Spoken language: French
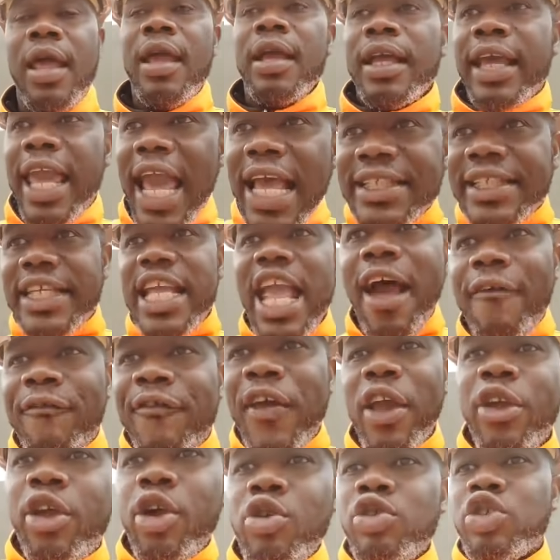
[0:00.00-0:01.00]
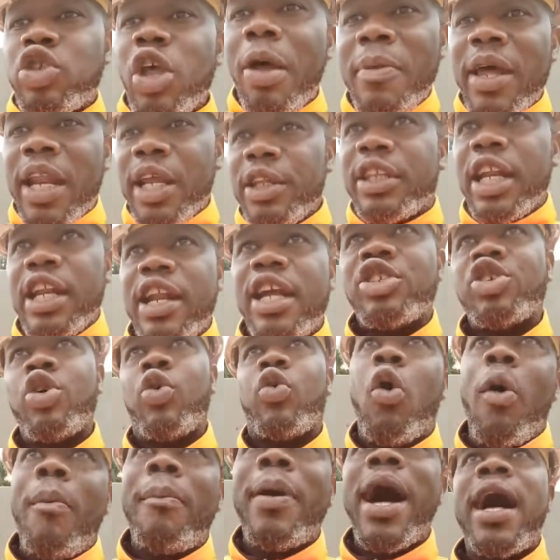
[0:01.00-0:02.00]
Qu'est-ce qui a fait que nous sommes rentrés dans ce
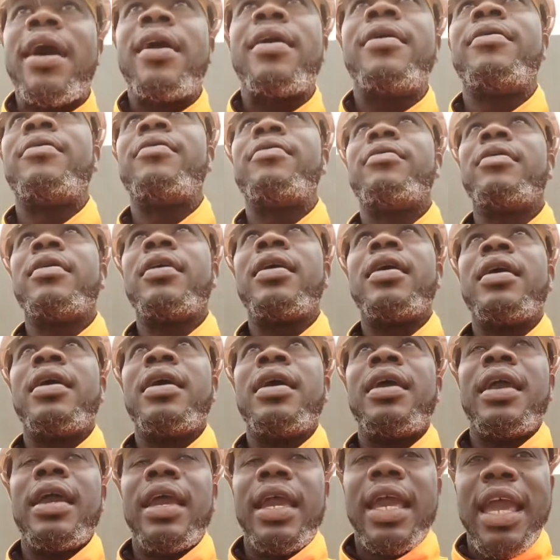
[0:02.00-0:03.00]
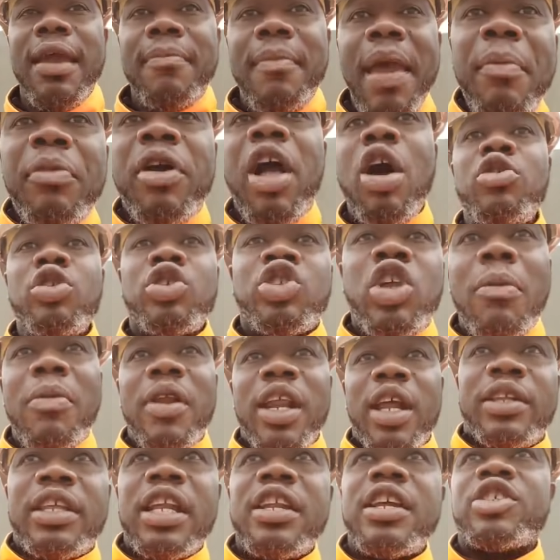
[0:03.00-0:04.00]
combat Et même quand nous sommes
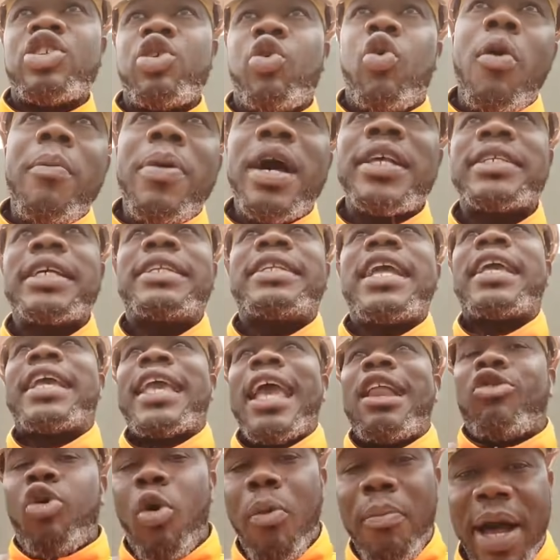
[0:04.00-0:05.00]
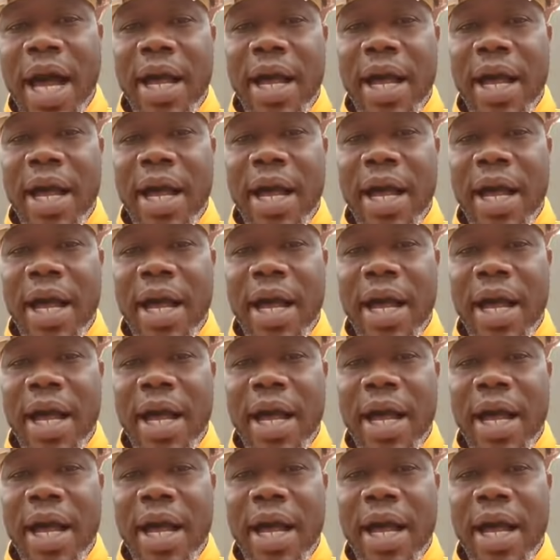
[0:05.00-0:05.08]
rentrés dans ce combat, c'était quel combat